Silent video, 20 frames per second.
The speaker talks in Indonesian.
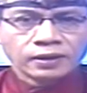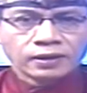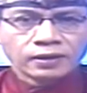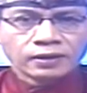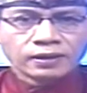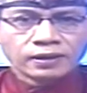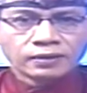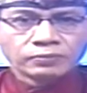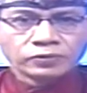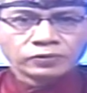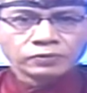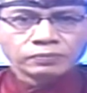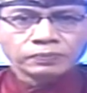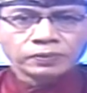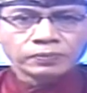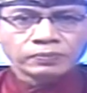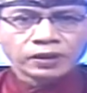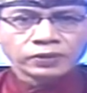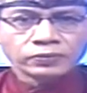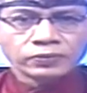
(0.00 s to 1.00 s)
Namun,
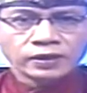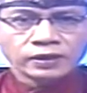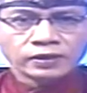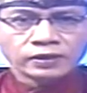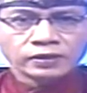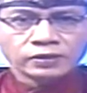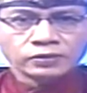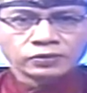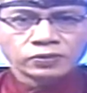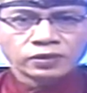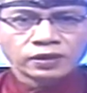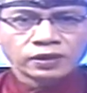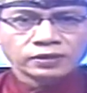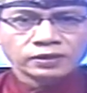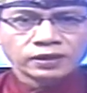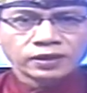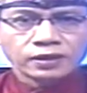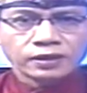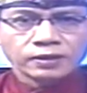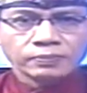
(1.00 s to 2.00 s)
pembangunan ini juga
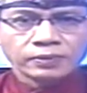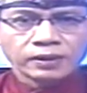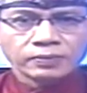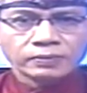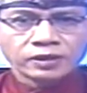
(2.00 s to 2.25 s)
diharapkan